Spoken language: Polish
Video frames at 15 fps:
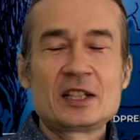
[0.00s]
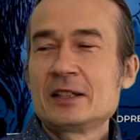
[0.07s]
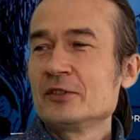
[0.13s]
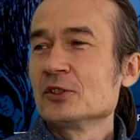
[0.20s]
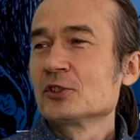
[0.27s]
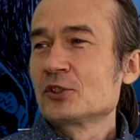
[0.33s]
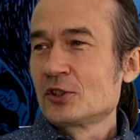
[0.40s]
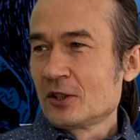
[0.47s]
ale
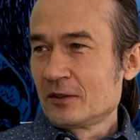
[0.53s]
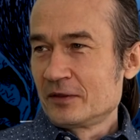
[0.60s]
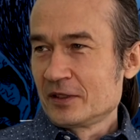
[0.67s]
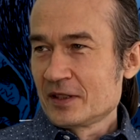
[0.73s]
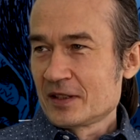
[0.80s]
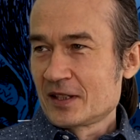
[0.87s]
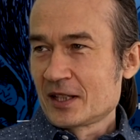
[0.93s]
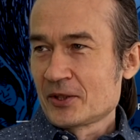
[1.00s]
wyjątkowy
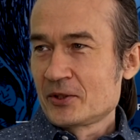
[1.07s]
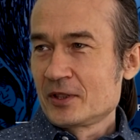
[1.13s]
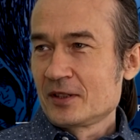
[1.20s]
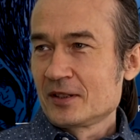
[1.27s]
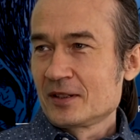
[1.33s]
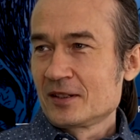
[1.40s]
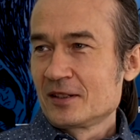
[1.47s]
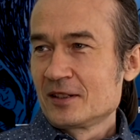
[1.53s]
jest
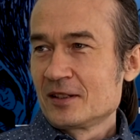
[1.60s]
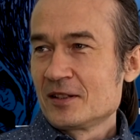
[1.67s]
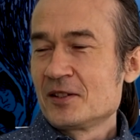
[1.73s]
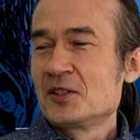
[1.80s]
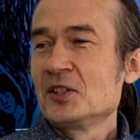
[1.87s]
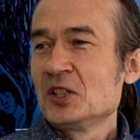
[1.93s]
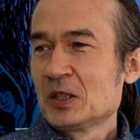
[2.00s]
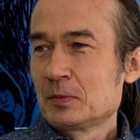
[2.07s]
także
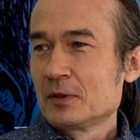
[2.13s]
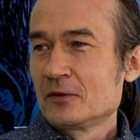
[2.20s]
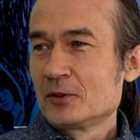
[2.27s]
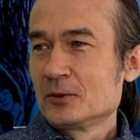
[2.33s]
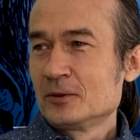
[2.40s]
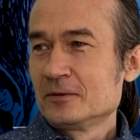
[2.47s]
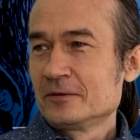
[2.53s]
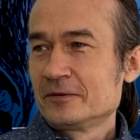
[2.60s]
z innych
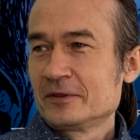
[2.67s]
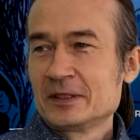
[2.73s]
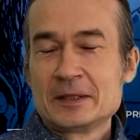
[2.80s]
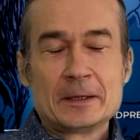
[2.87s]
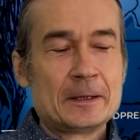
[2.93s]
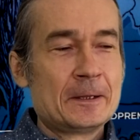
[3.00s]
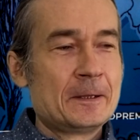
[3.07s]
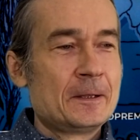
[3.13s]
powodów,
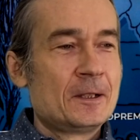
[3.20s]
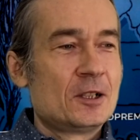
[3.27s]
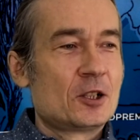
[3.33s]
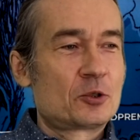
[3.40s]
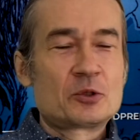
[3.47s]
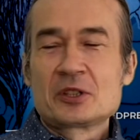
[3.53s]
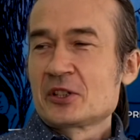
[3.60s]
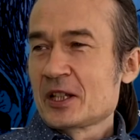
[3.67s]
o
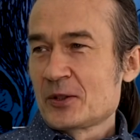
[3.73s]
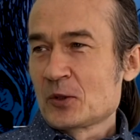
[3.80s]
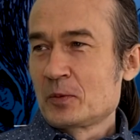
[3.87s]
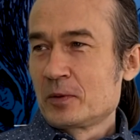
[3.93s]
których czas już